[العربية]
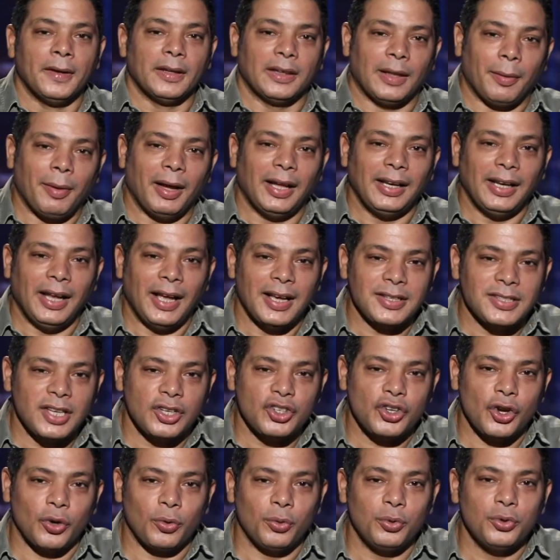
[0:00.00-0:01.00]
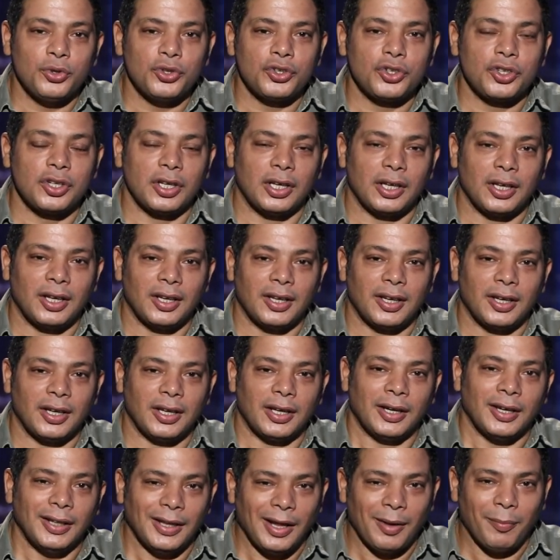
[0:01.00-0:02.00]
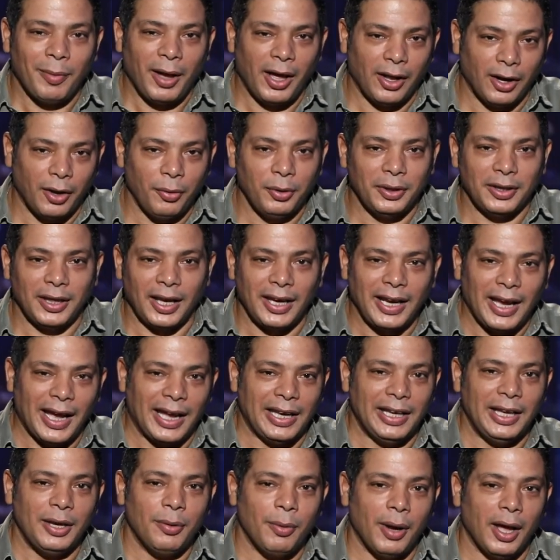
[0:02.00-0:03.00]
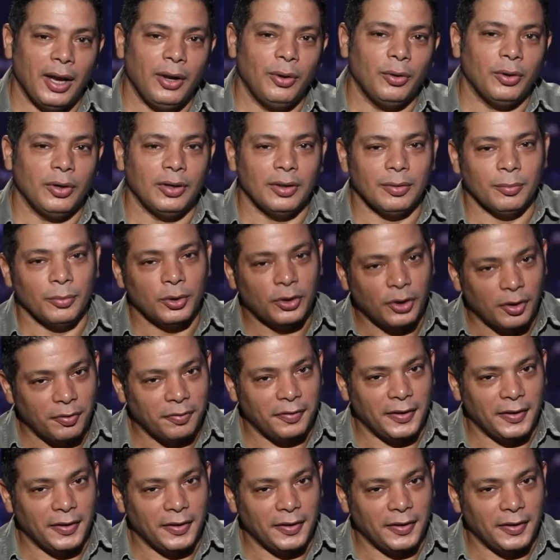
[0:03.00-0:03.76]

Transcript: طبعا حسن شاكوش آه، رضا البحراوي اتريق عليه وقال له مطرب